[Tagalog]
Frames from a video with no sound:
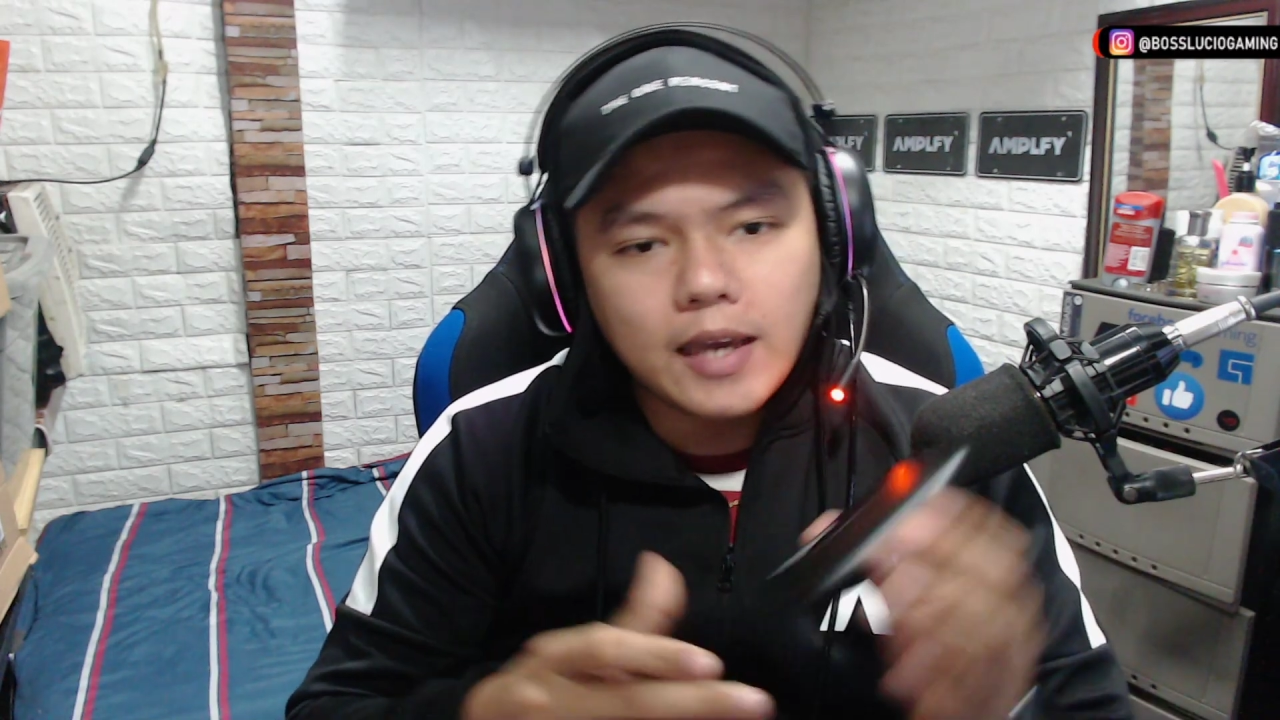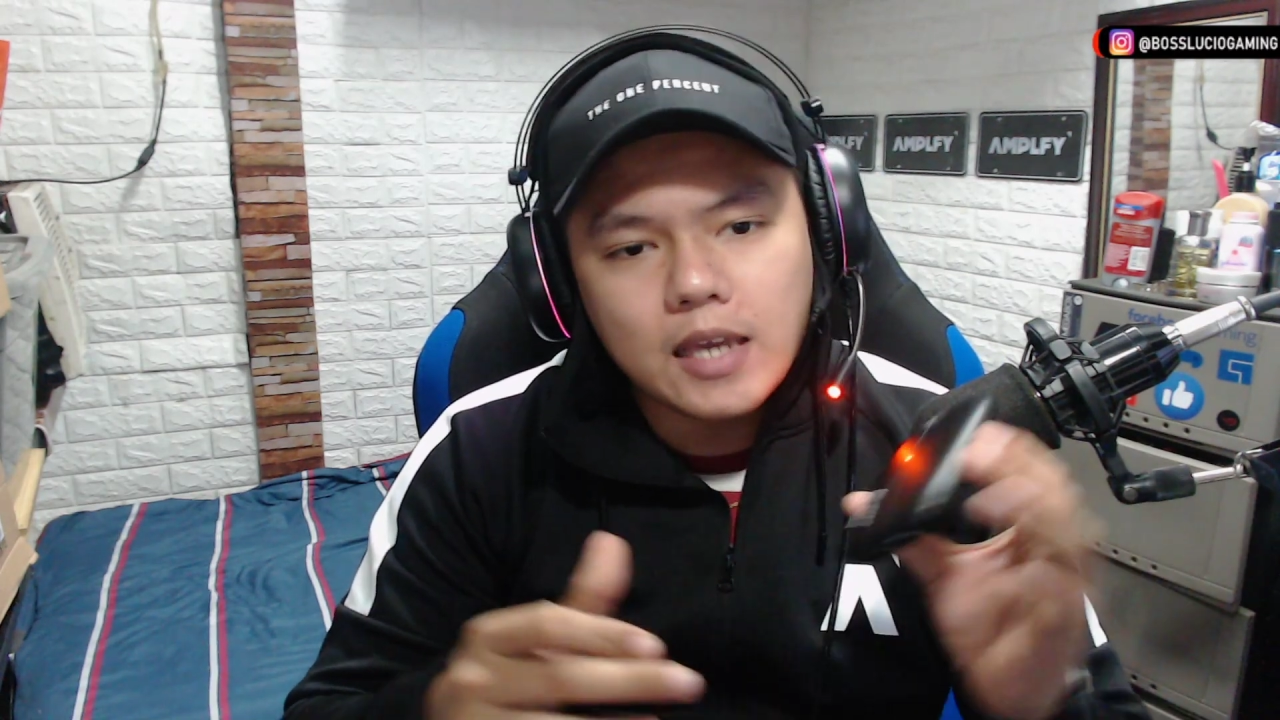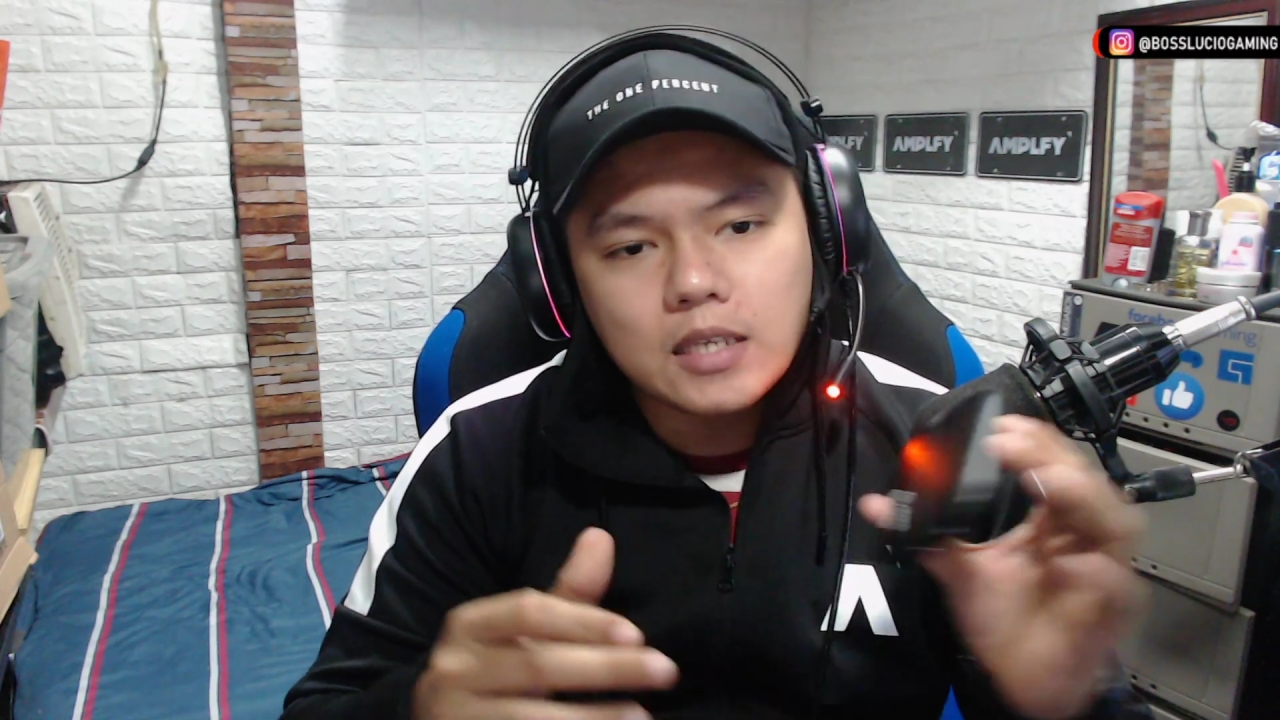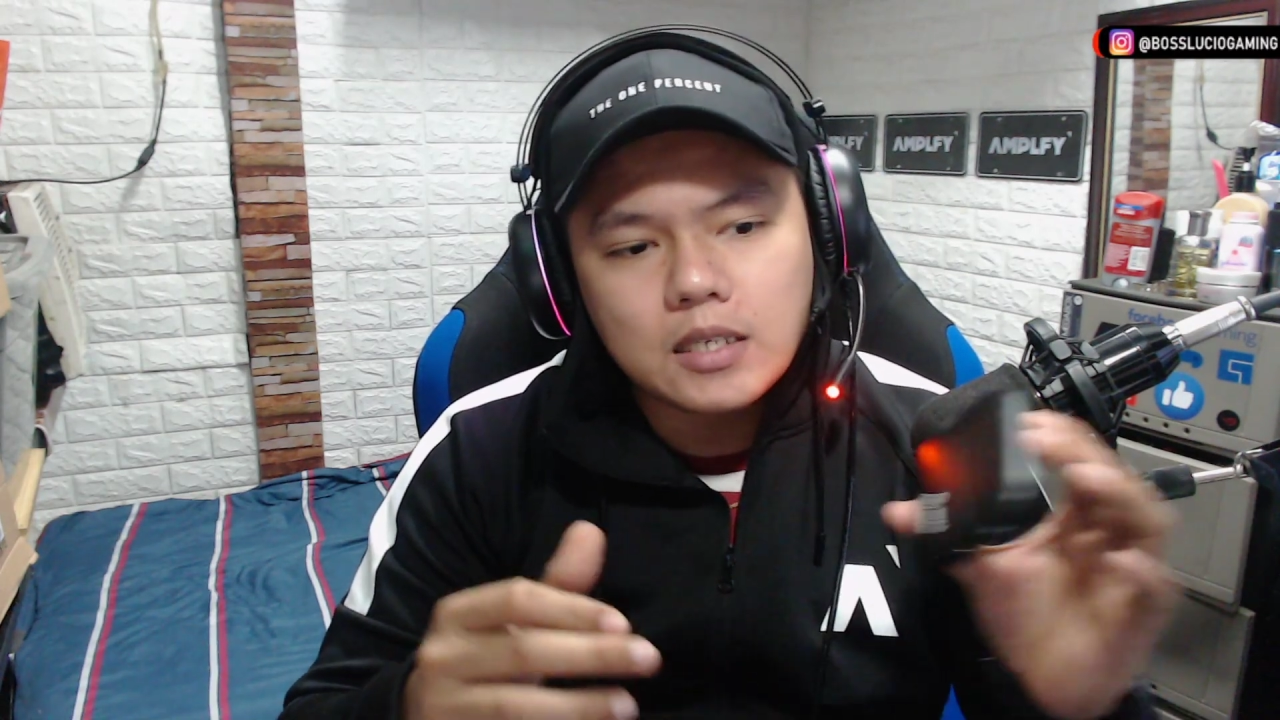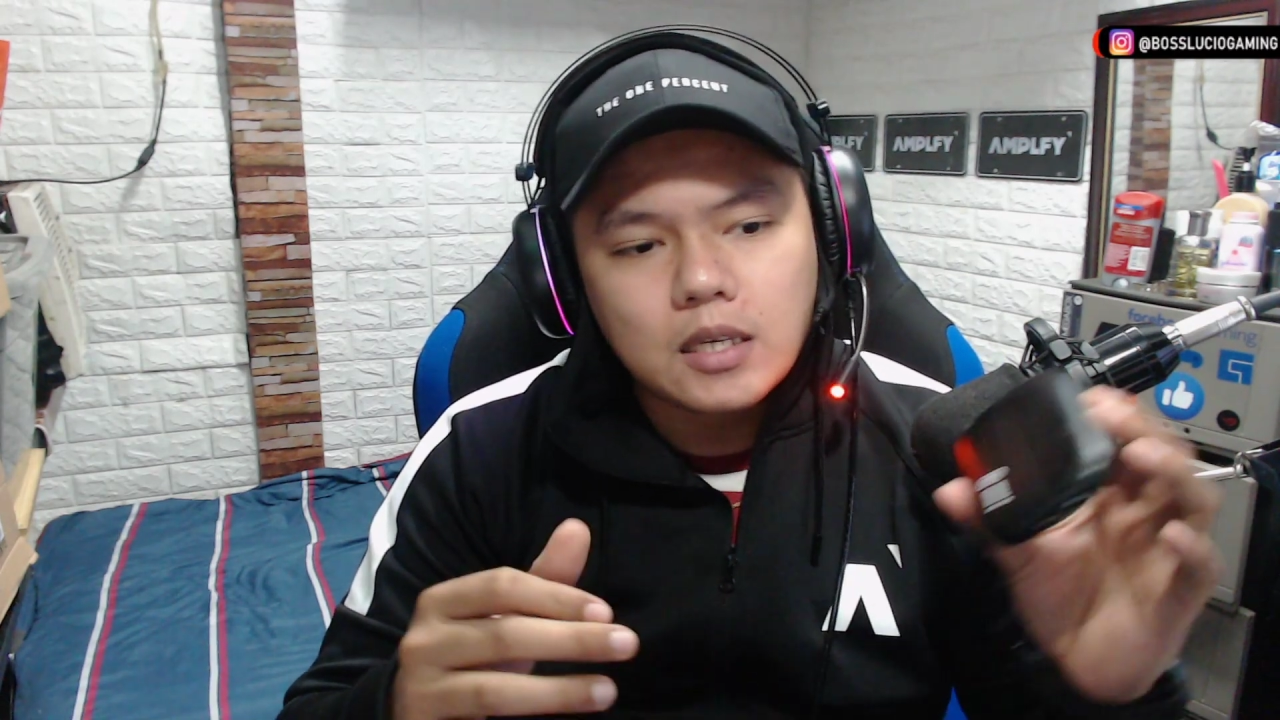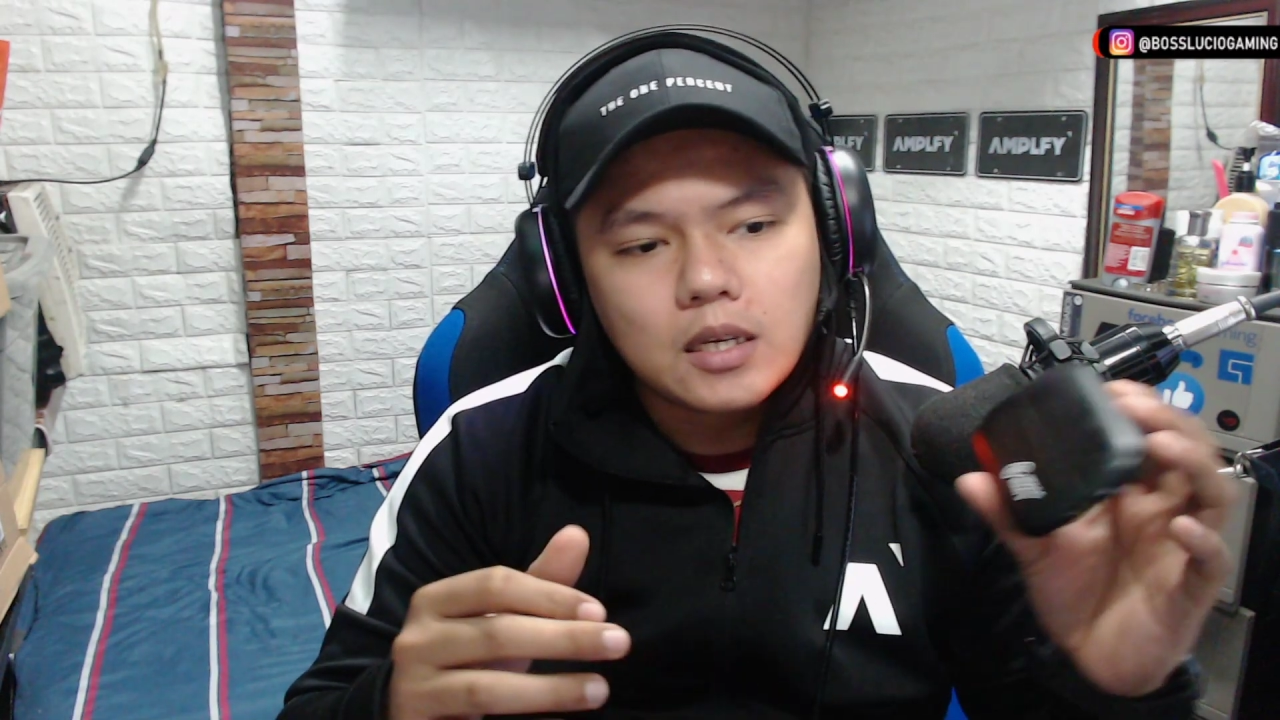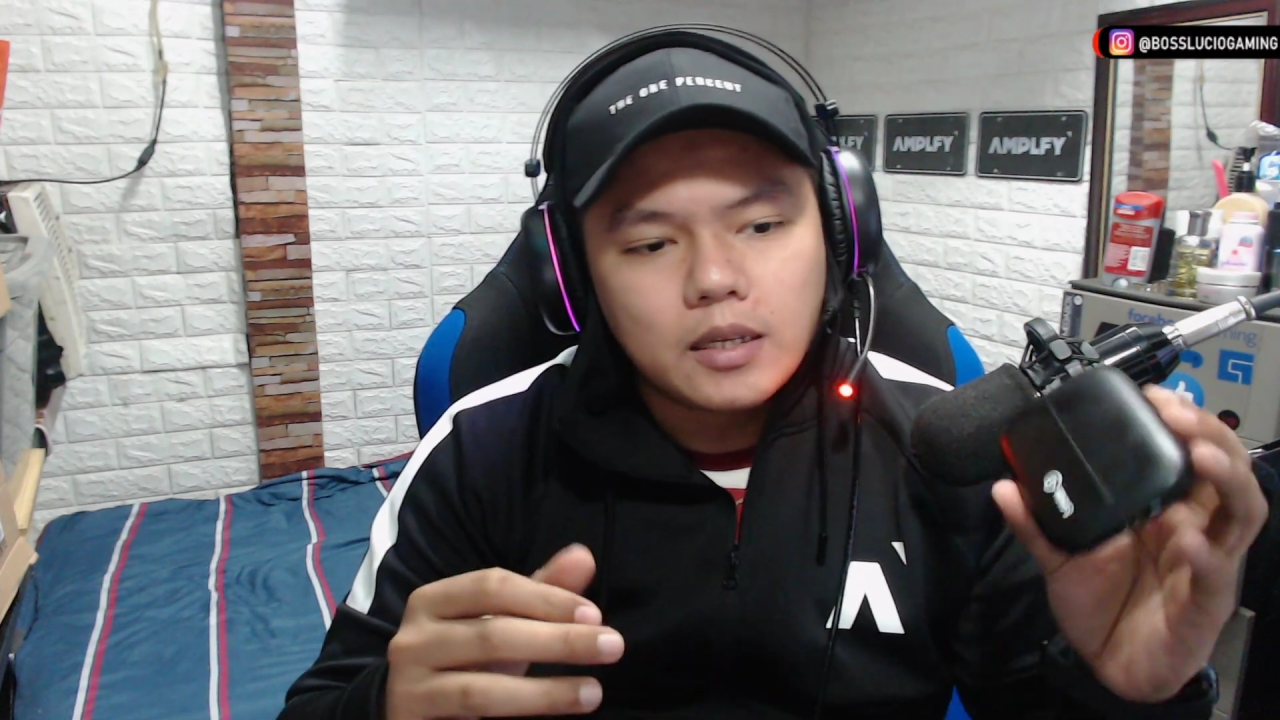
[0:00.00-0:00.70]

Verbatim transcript: guys